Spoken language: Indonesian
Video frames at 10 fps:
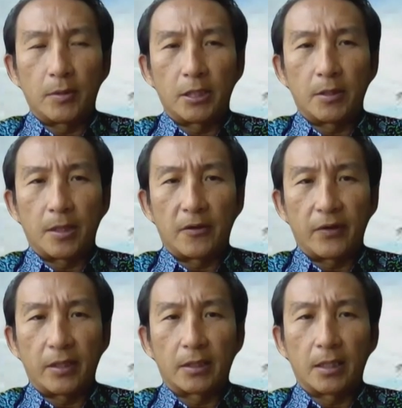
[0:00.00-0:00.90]
yang bisa
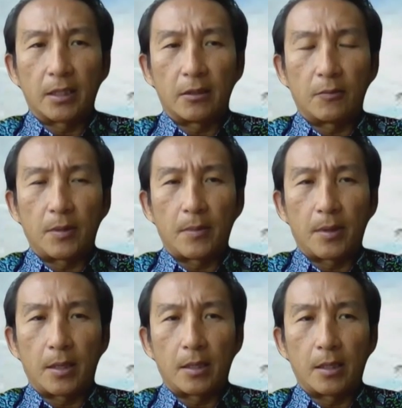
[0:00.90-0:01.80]
dimanfaatkan kalau
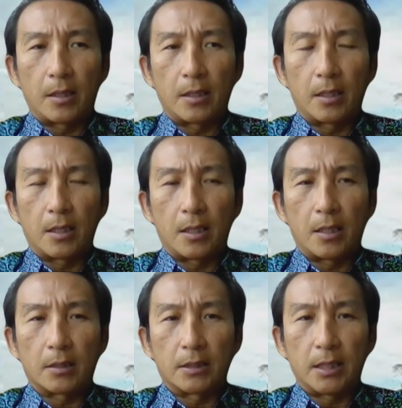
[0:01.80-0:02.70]
memang
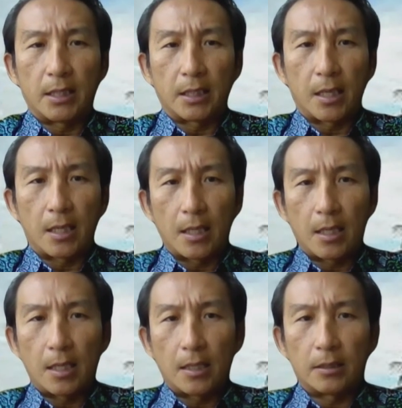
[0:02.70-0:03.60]
ada sedikit
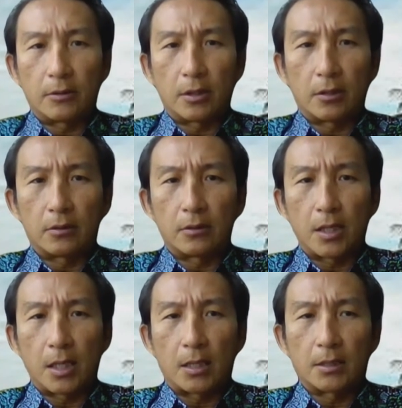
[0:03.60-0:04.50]
tekanan itu tentu
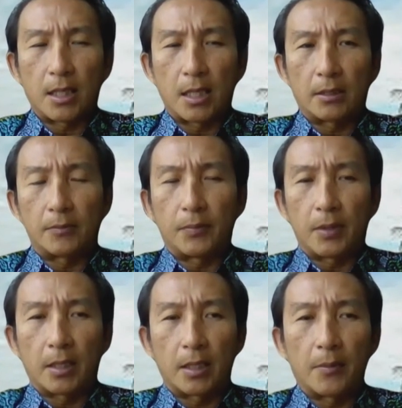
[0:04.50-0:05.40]
akan sangat
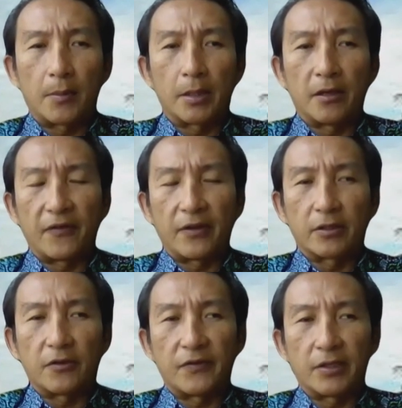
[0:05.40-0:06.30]
berharga bagi
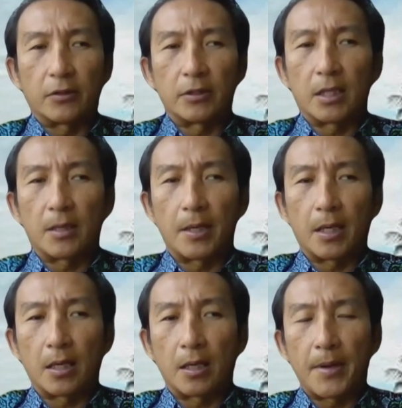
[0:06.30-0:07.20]
investor-investor jangka
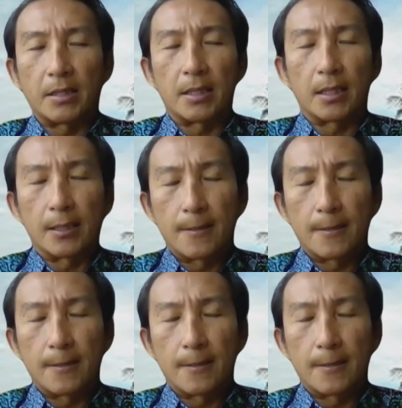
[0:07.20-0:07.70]
menengah ke panjang.